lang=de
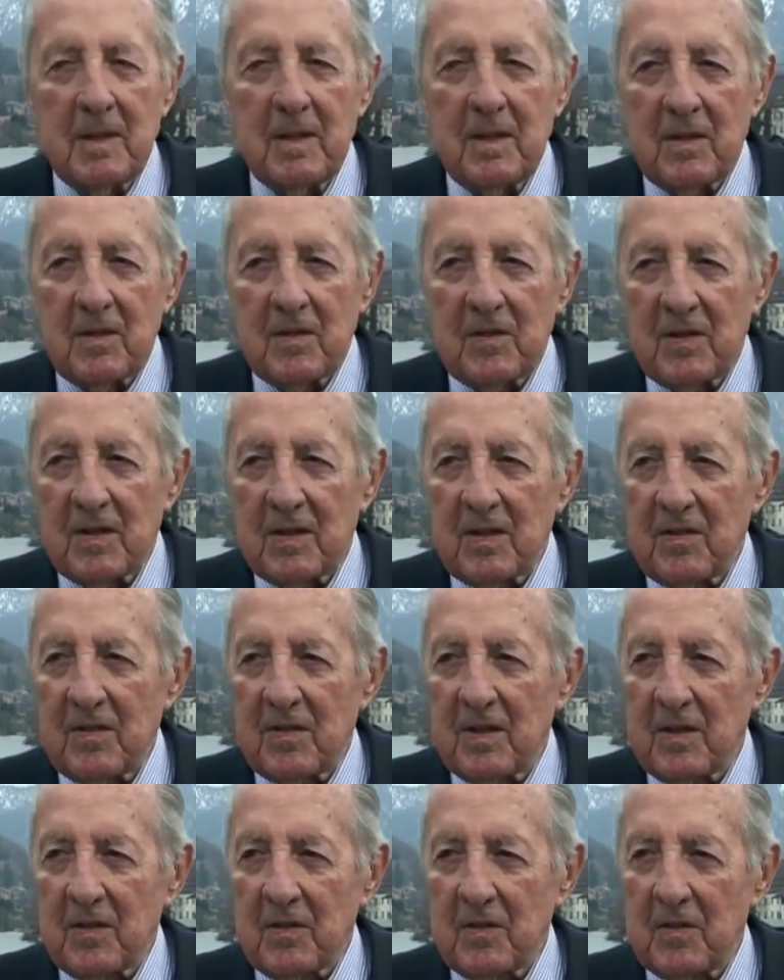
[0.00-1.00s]
interessiert
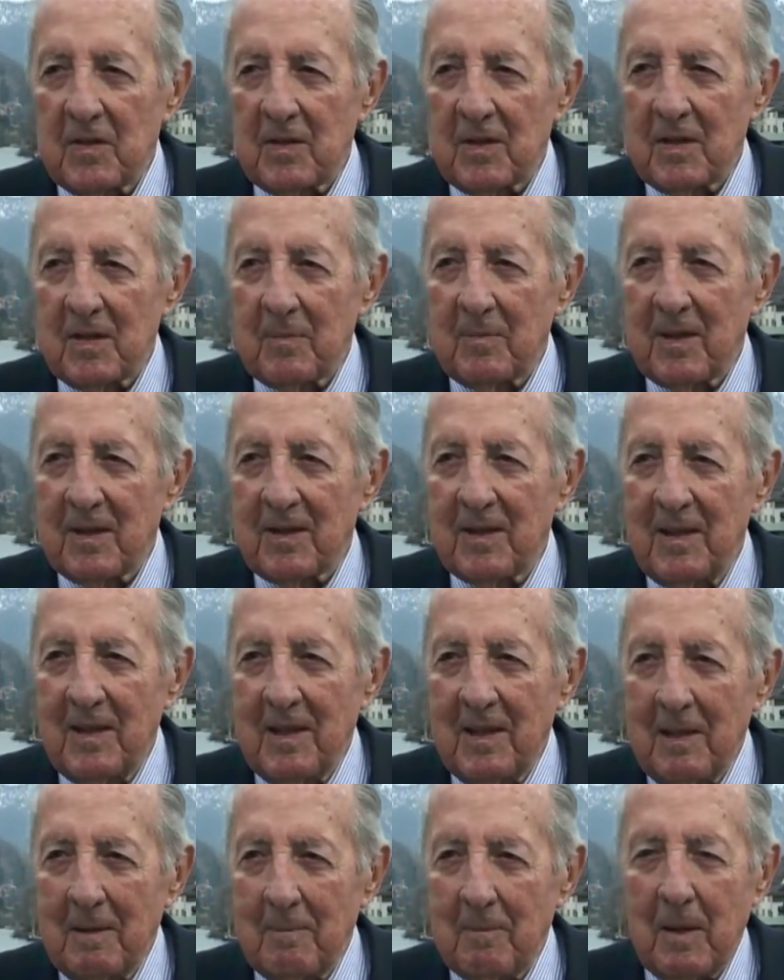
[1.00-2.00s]
es natürlich, ich mache
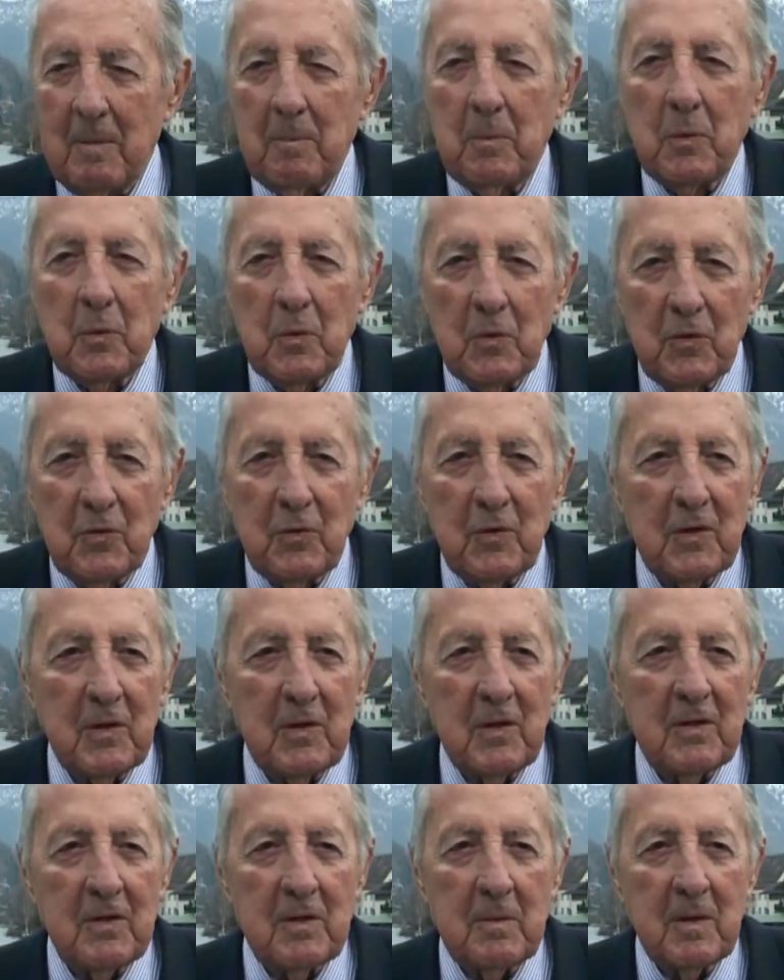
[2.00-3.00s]
meinen Beruf, da
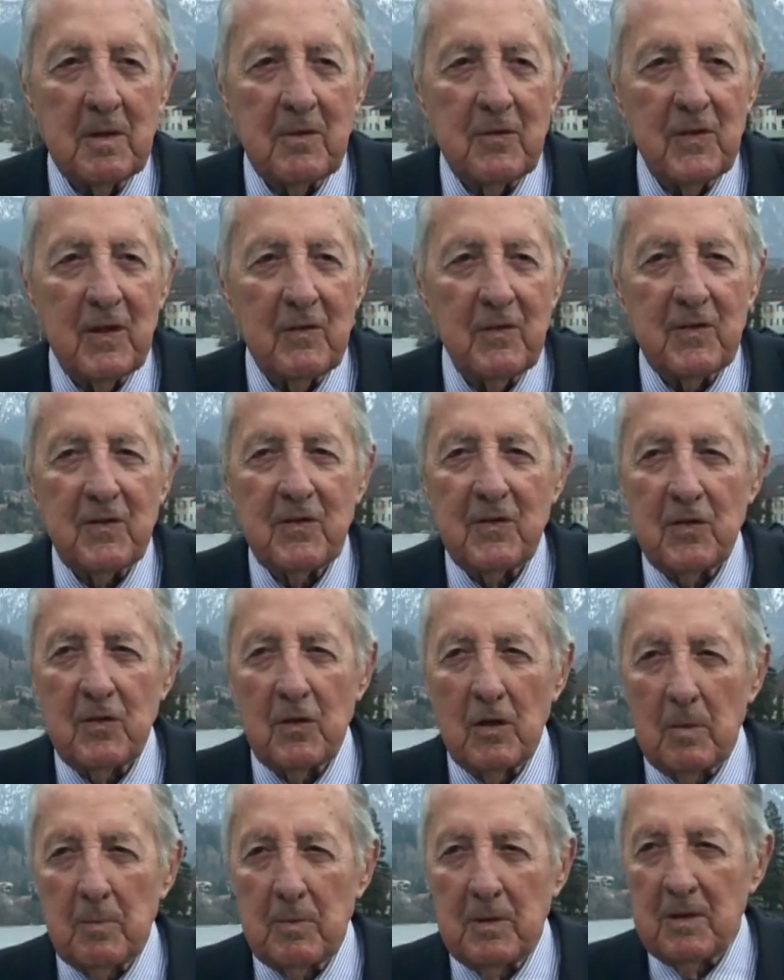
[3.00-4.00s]
wird immer gefragt, was ist
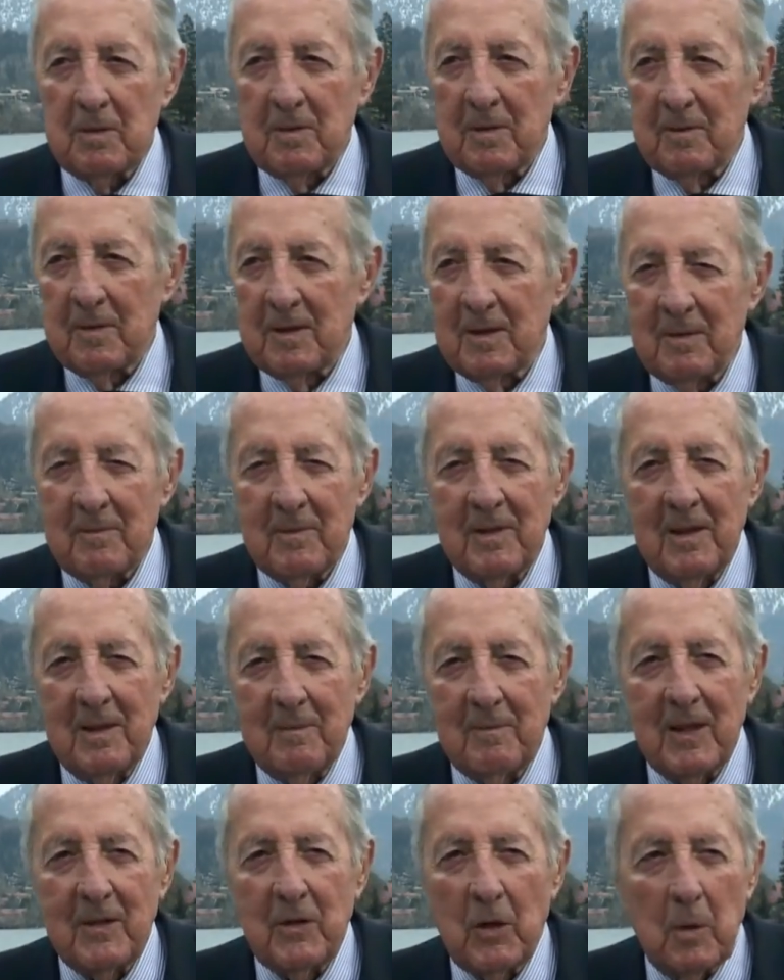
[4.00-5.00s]
Ihr Hobby?
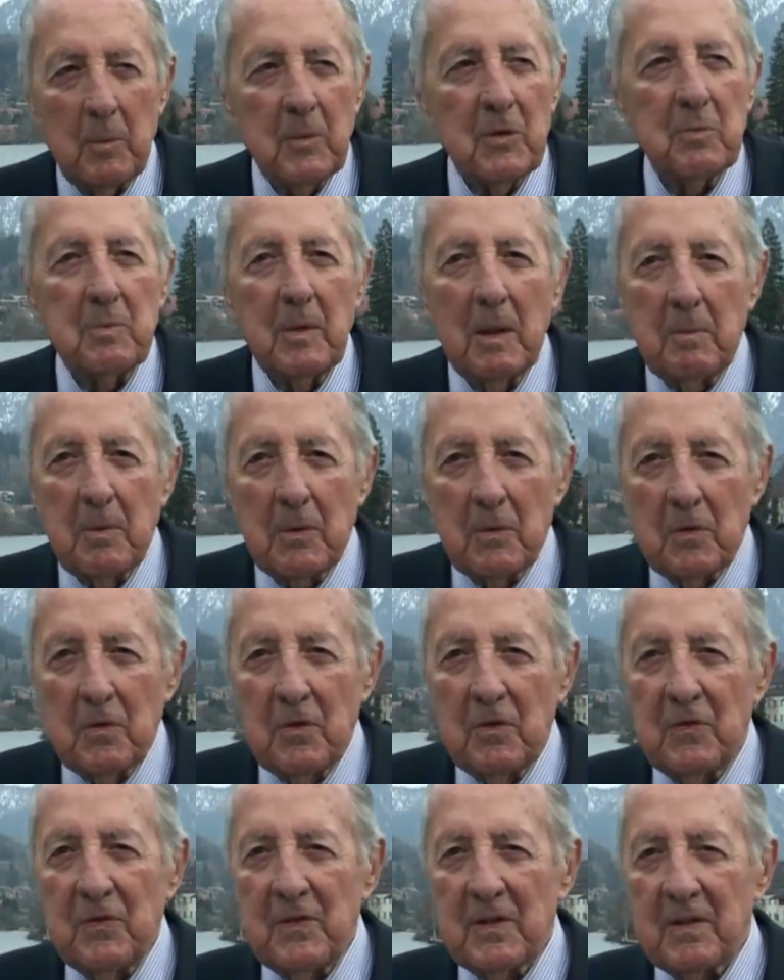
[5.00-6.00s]
Mein Hobby ist mein
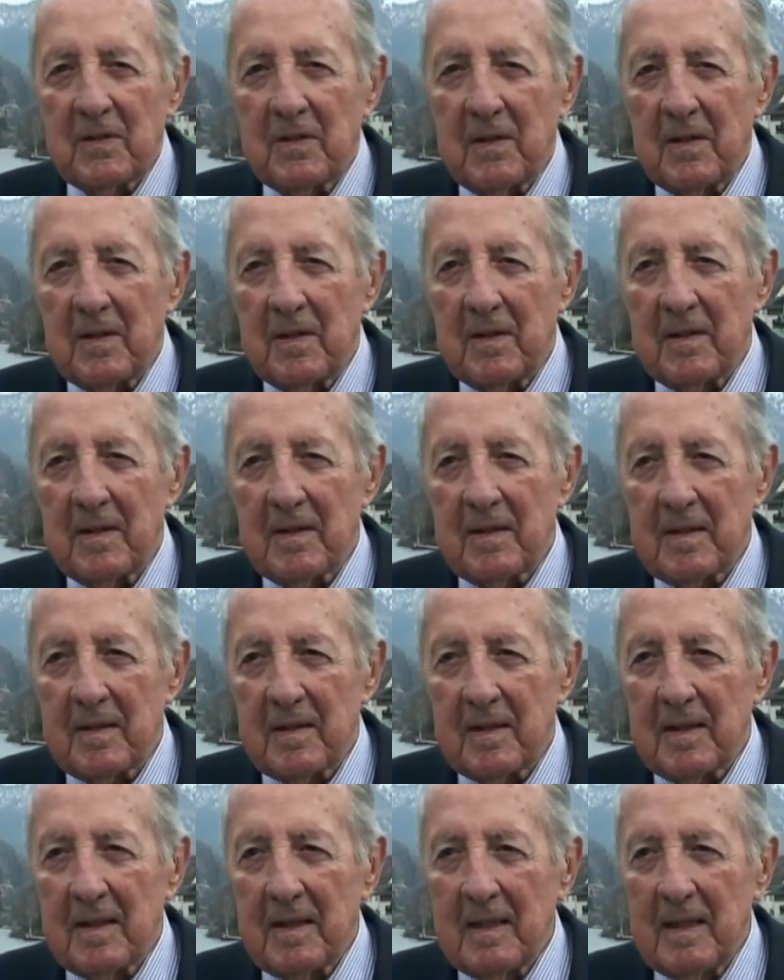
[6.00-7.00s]
Beruf. Und
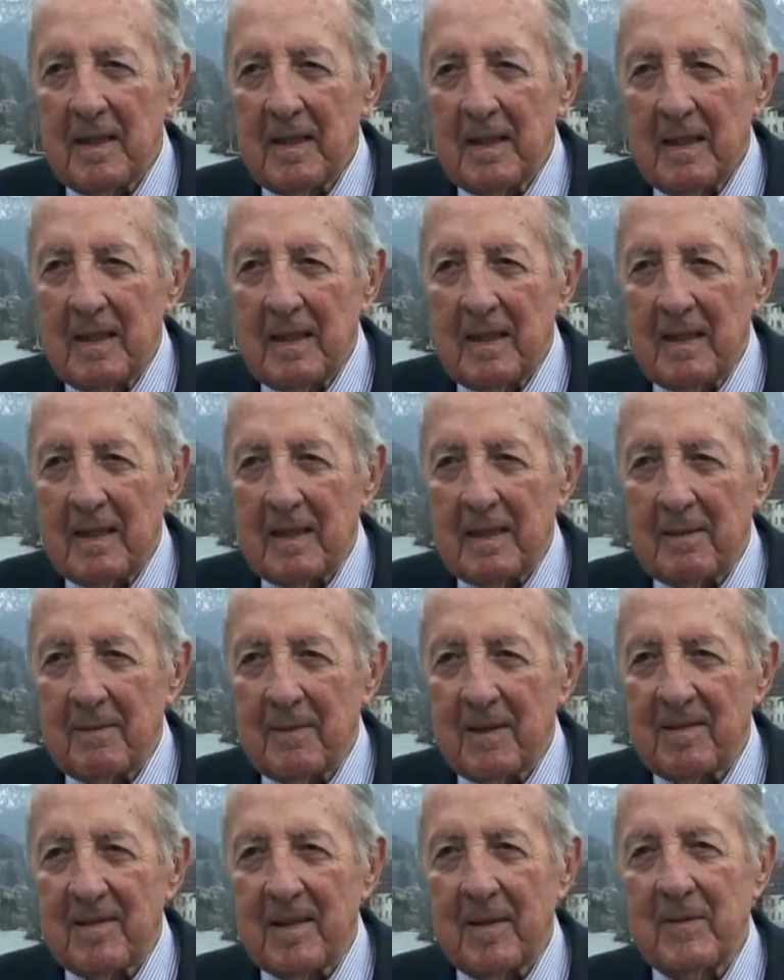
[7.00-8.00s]
äh, äh,
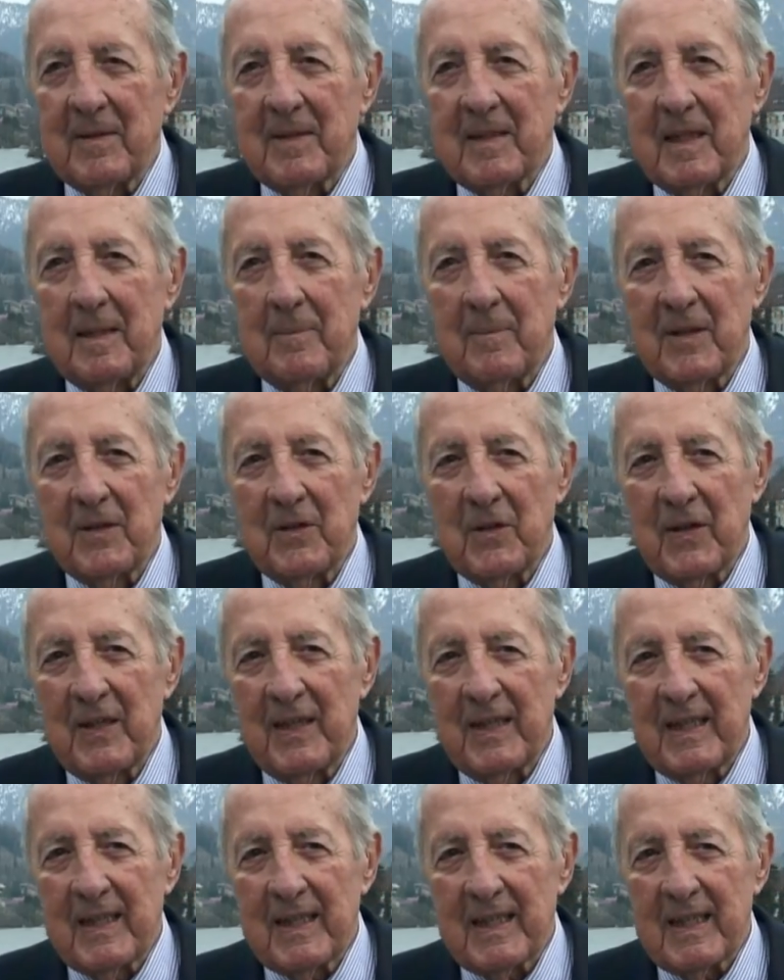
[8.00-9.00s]
man sammelt ja immer
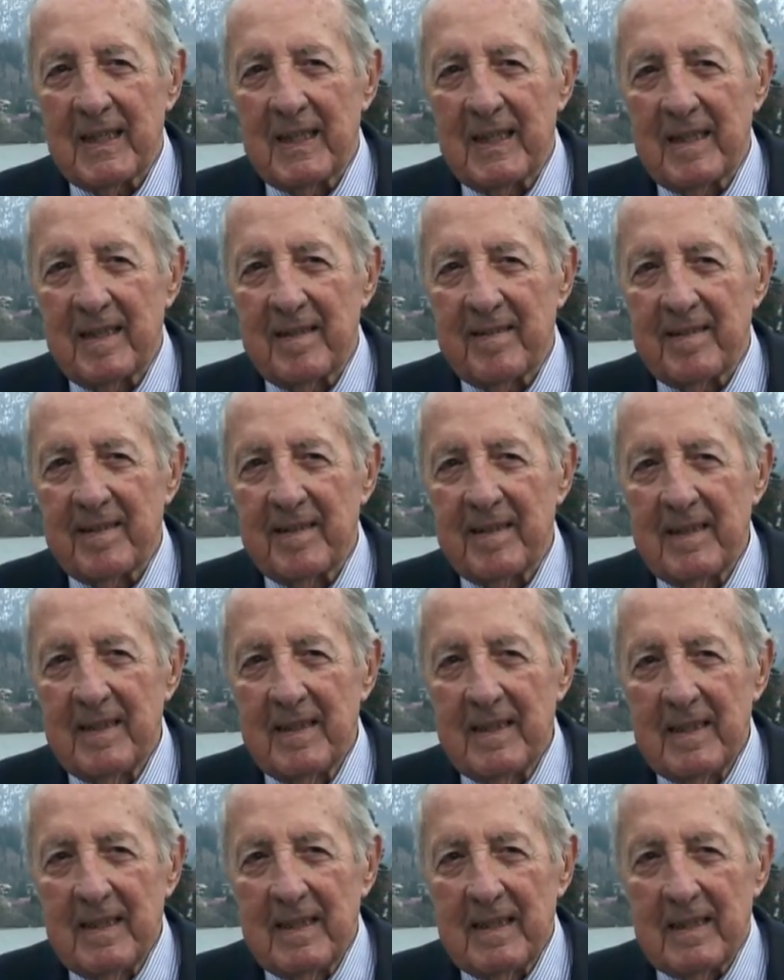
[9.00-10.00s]
neue Erkenntnisse.
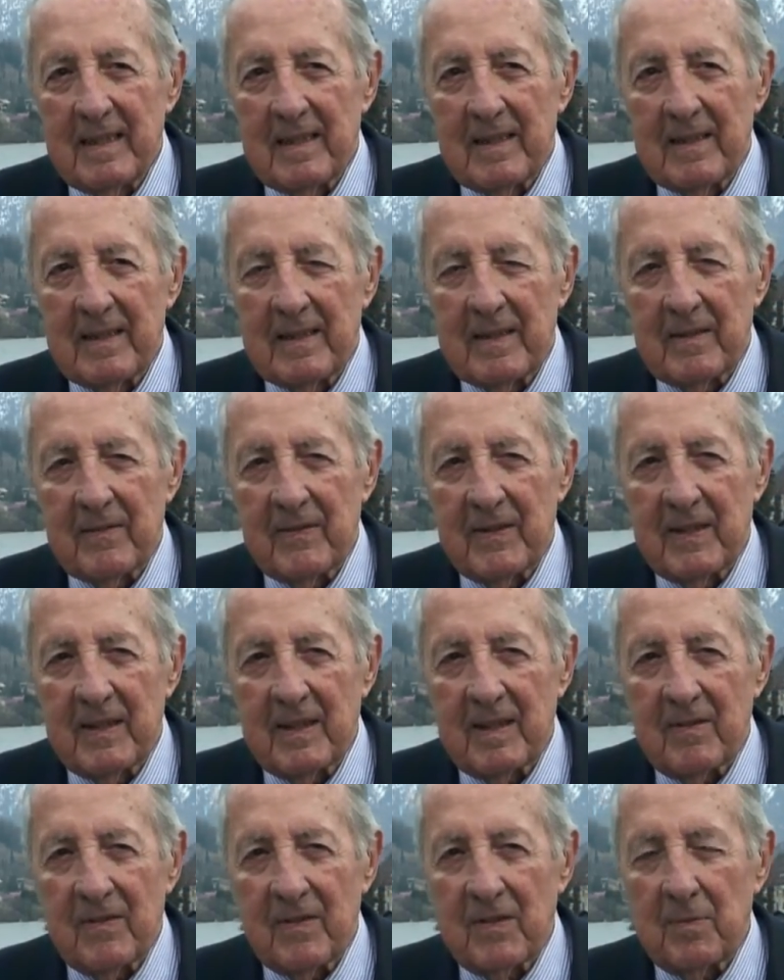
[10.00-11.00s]
Und wenn,
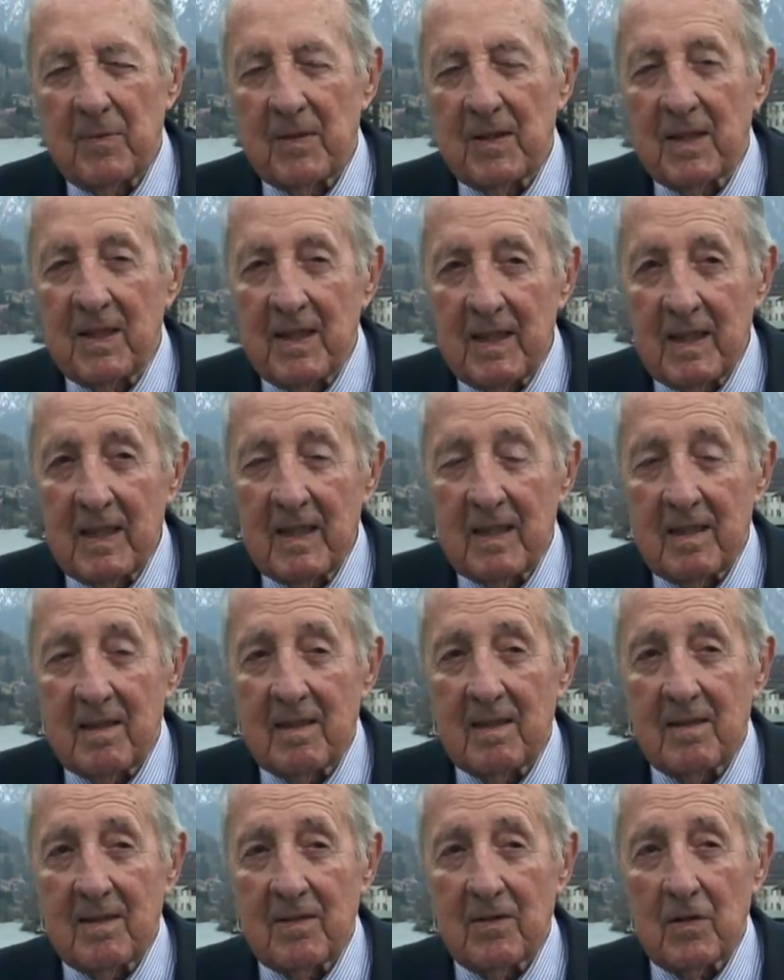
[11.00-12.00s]
ich, wenn es mir gelingt,
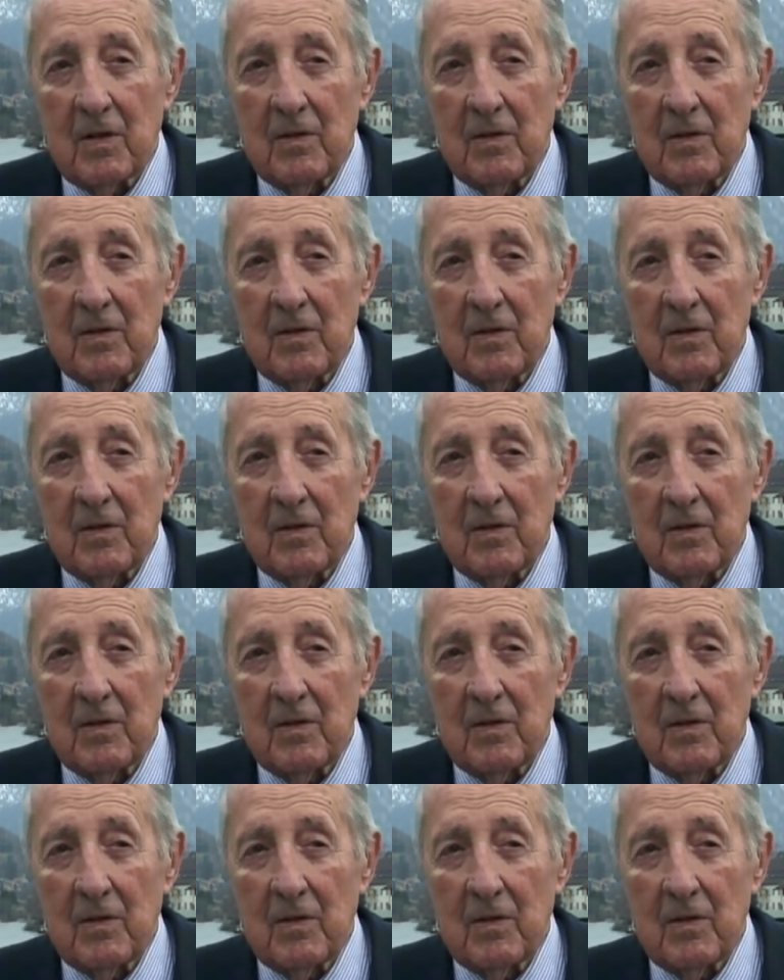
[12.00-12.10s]
äh, dass ich